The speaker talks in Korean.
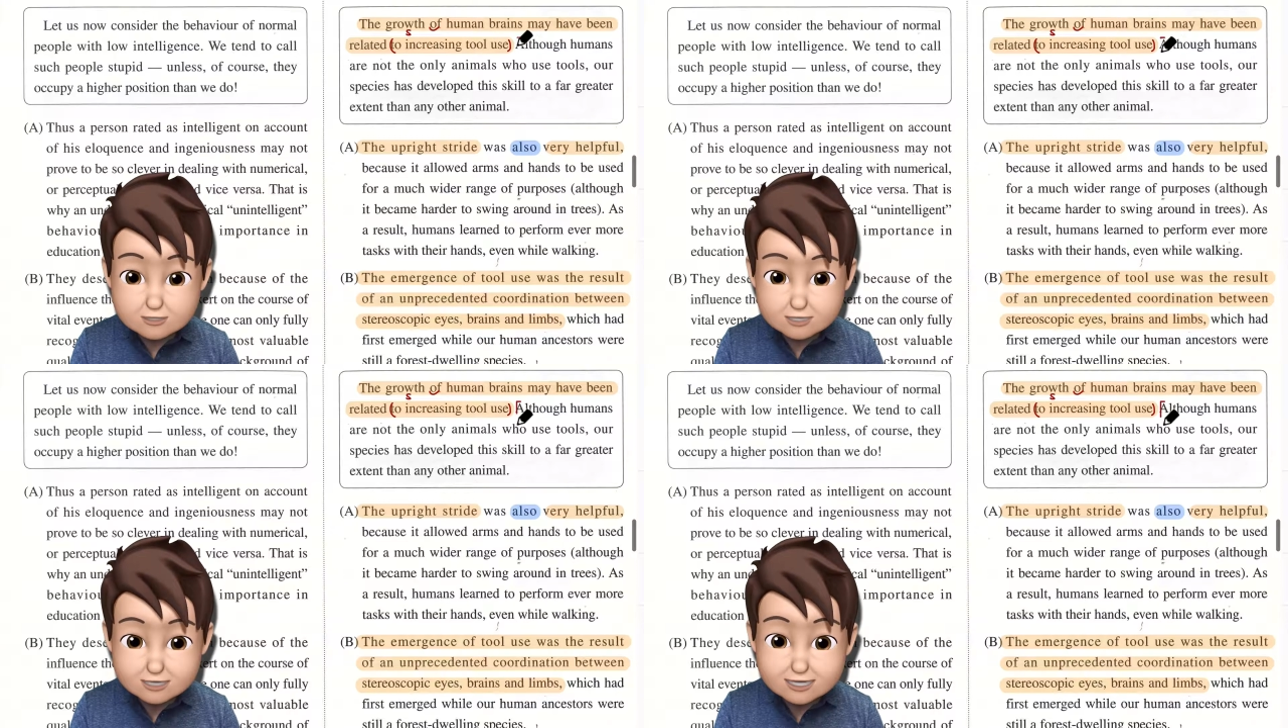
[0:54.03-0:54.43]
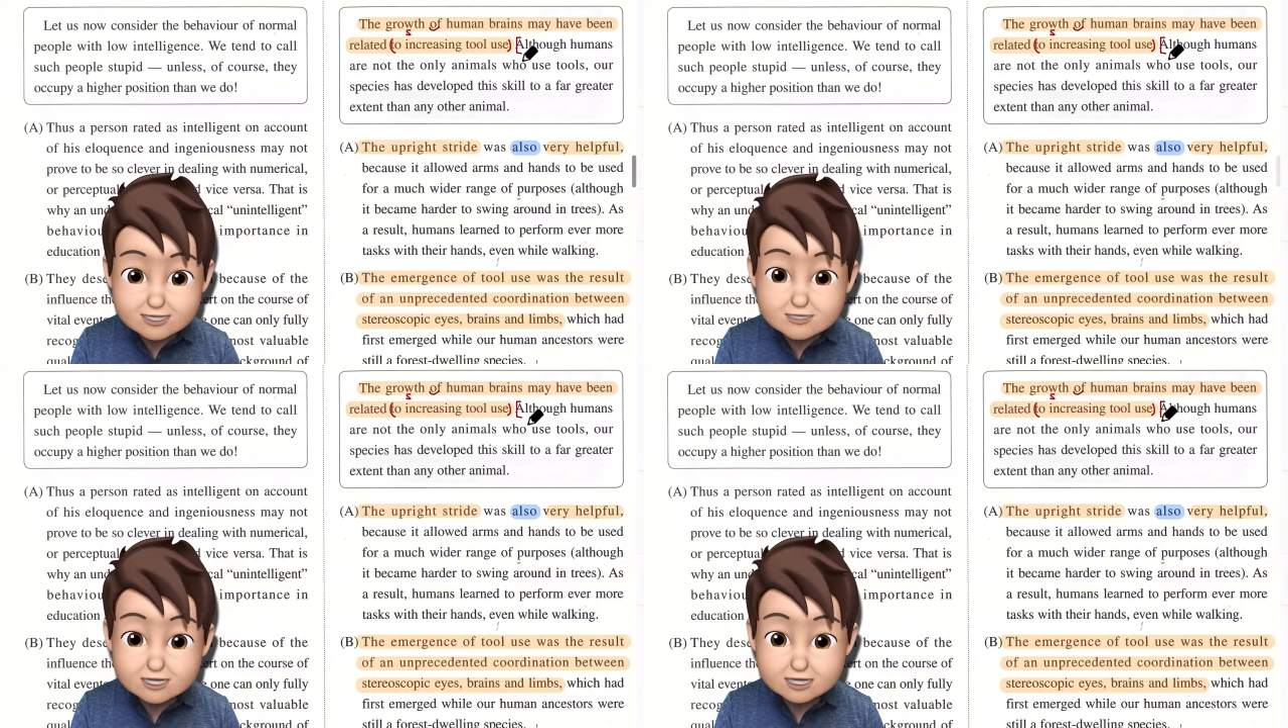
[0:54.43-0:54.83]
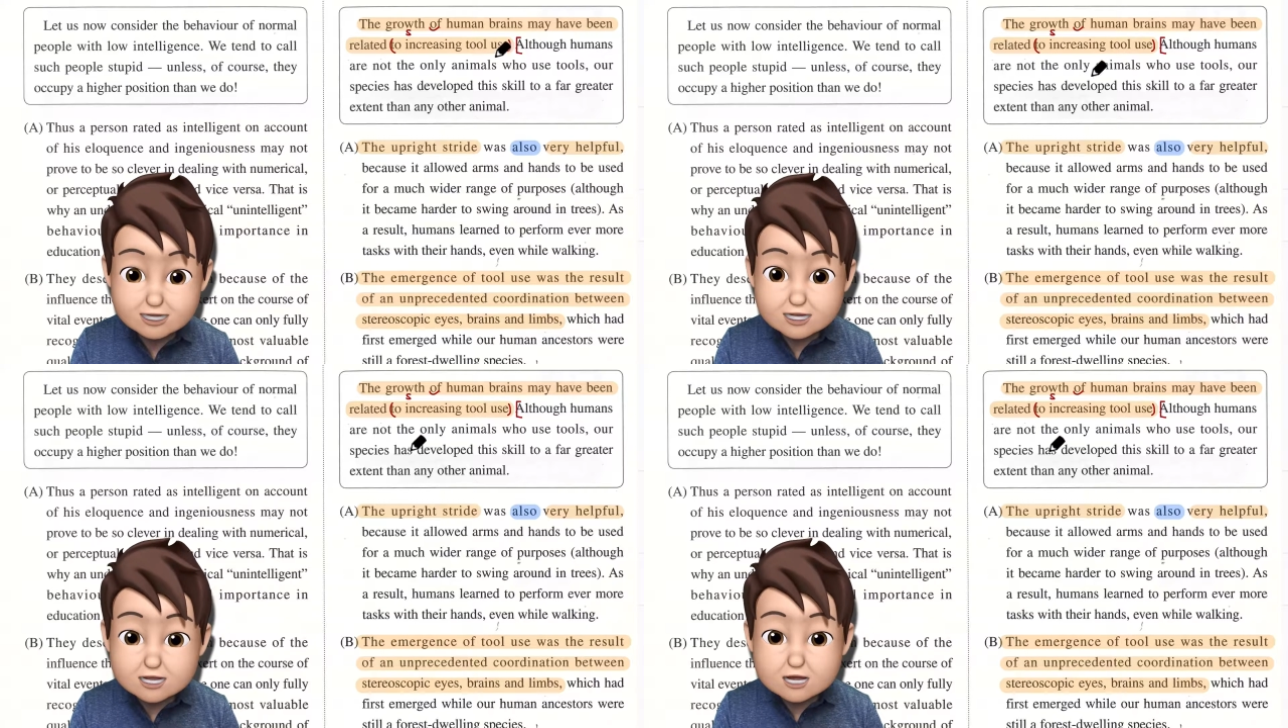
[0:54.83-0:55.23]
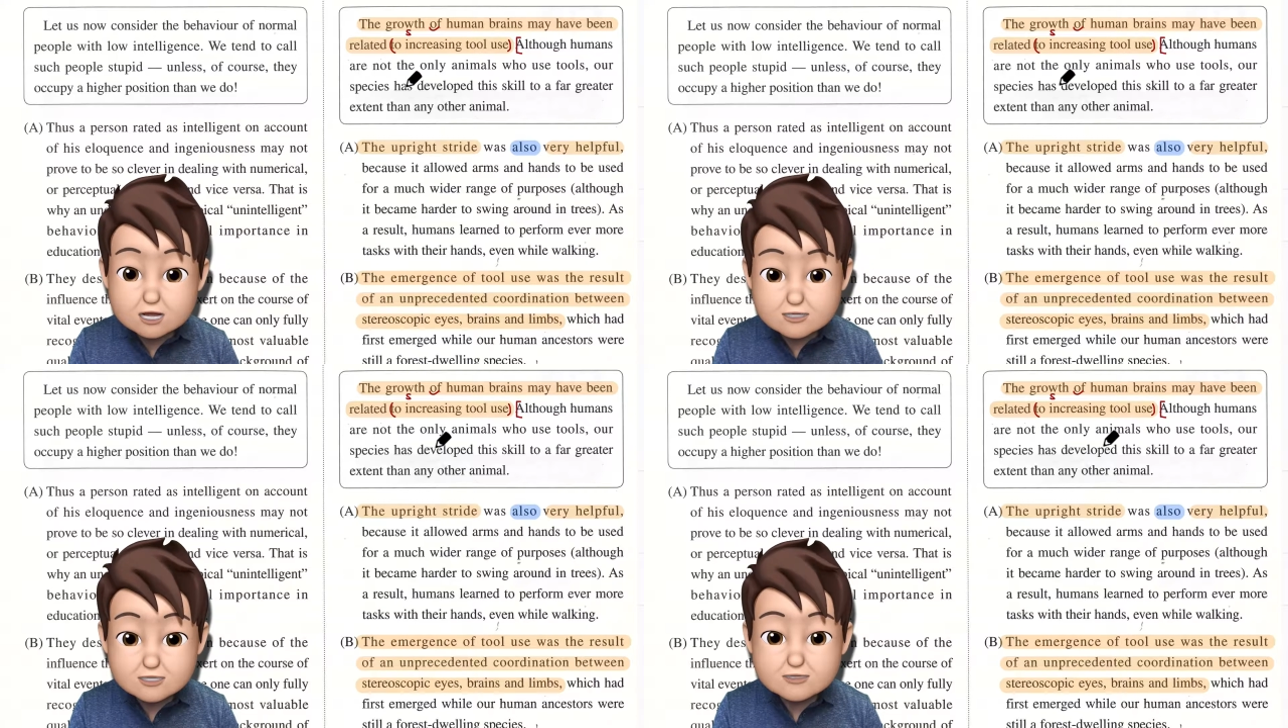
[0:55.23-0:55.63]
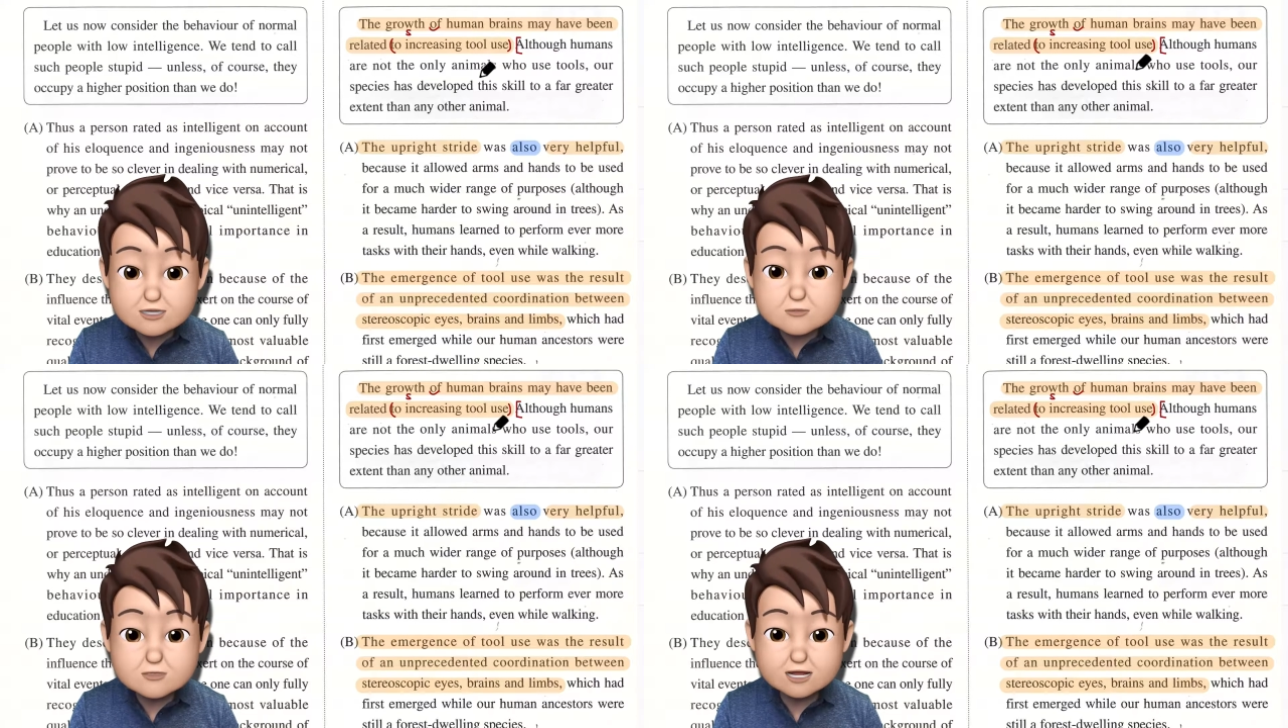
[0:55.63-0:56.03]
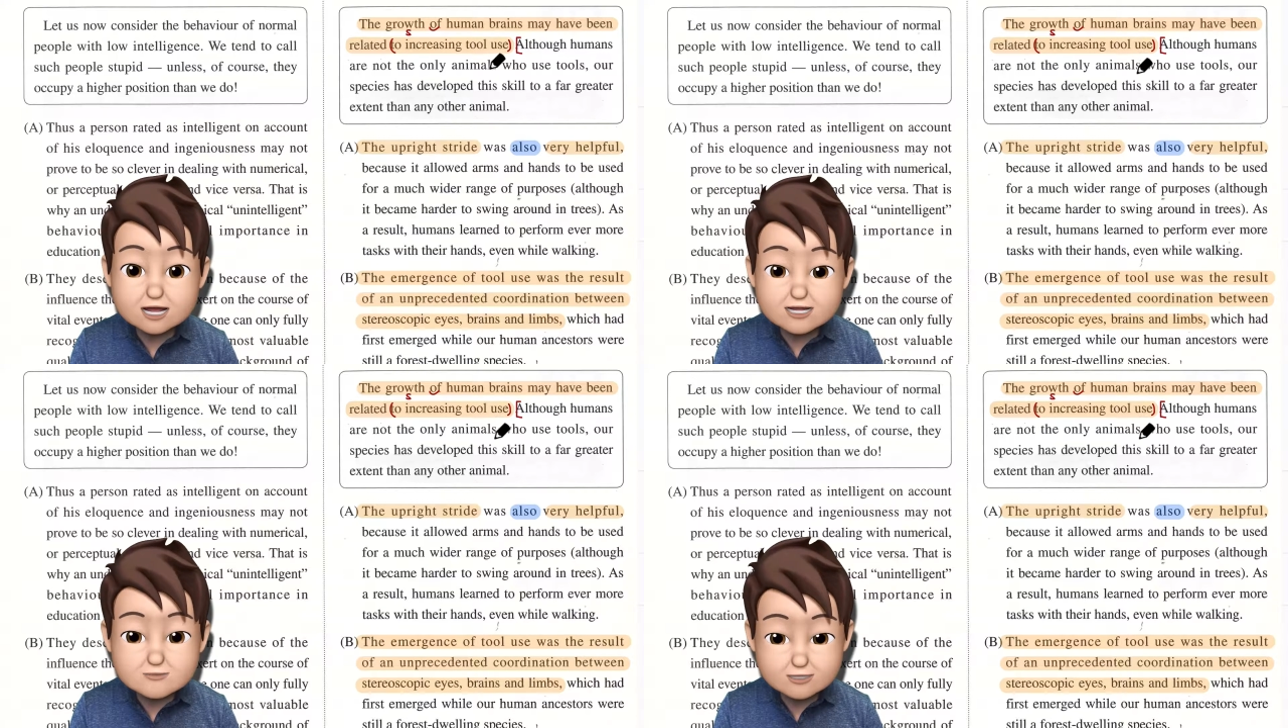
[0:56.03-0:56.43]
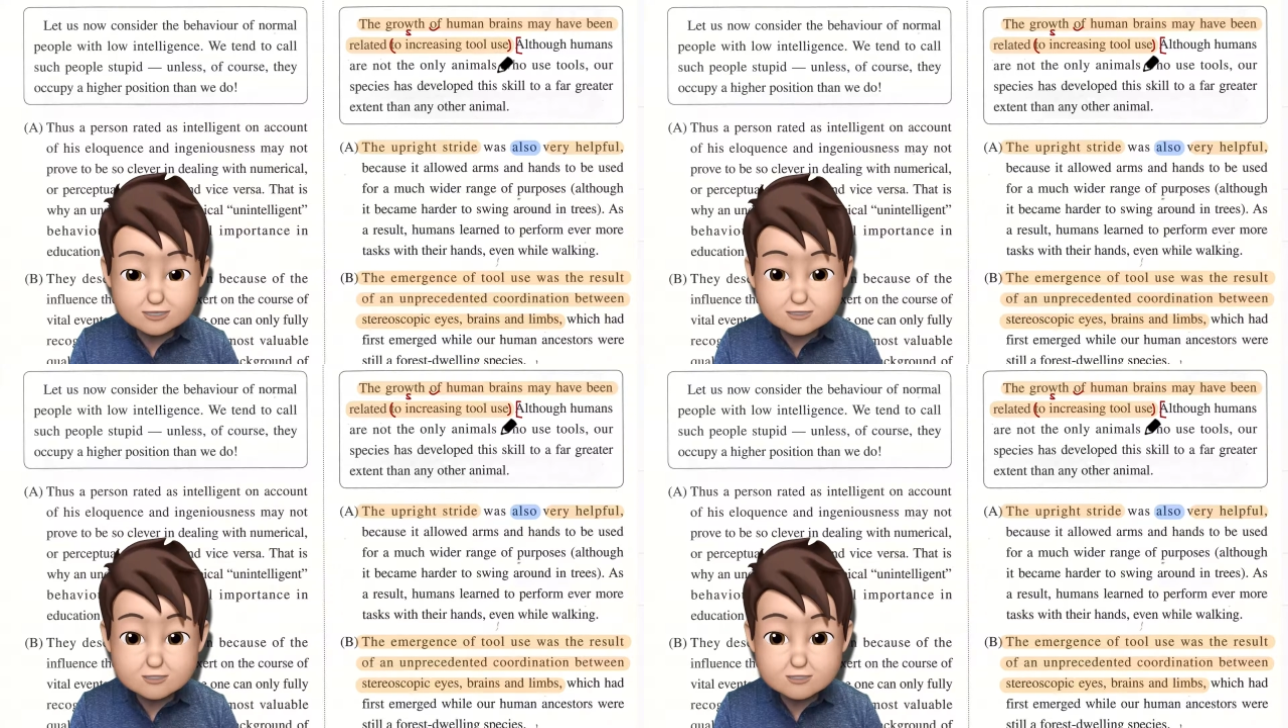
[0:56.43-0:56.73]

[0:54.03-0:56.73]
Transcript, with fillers: 인간들이 are not the only animals,